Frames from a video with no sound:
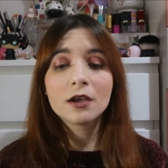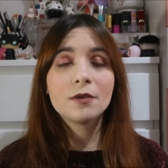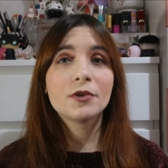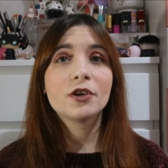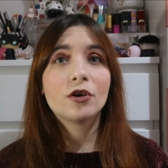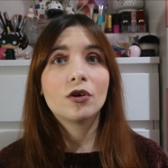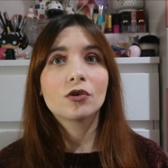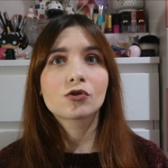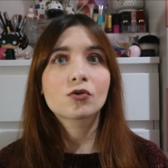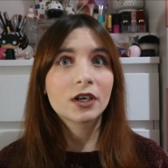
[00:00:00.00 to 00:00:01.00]
il mio
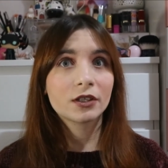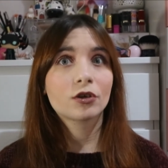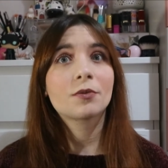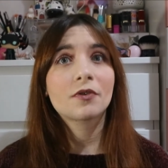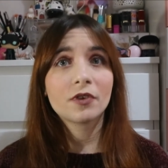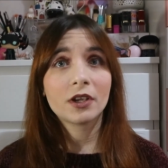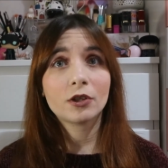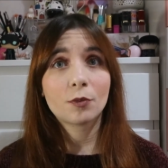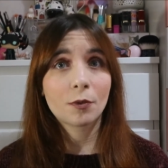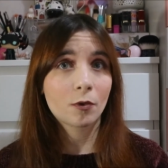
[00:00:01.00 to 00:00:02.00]
struccante occhi
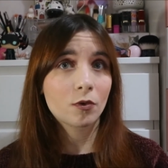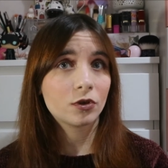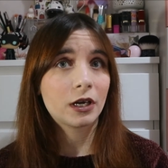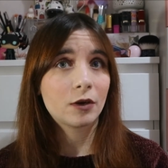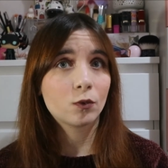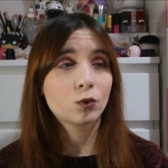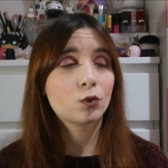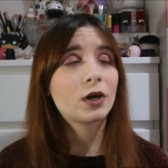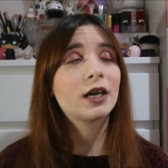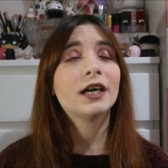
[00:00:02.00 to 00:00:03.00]
preferito è proprio quello della
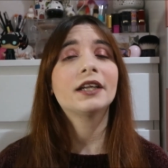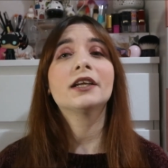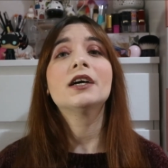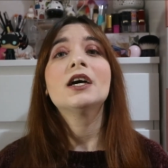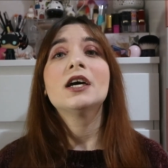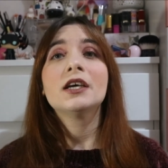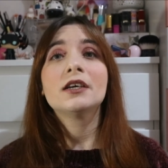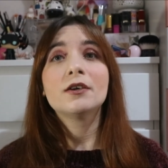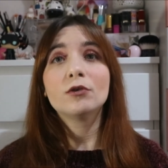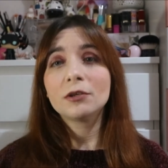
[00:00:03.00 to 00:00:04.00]
Nutura Line
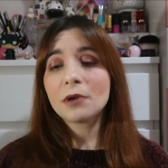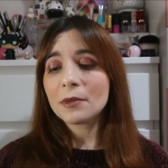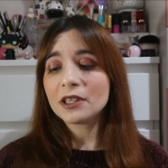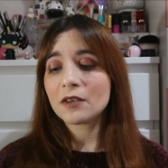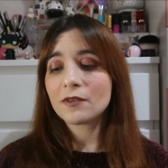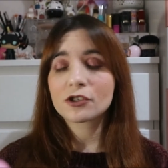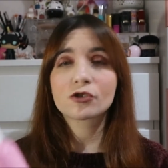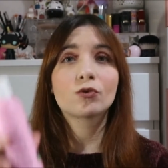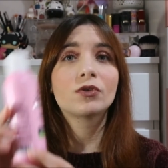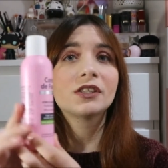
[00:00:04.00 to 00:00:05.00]
e ultimamente invece
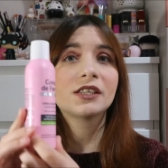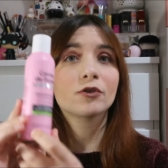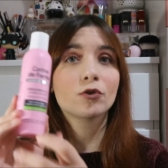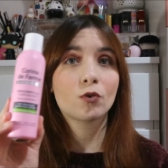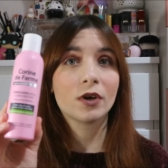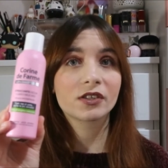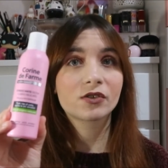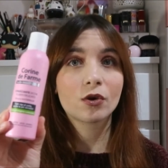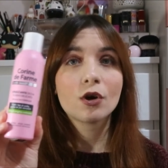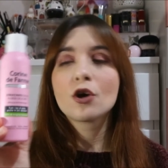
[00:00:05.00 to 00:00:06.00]
sto utilizzando
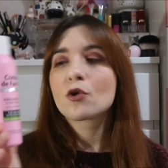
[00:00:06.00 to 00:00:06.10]
questo,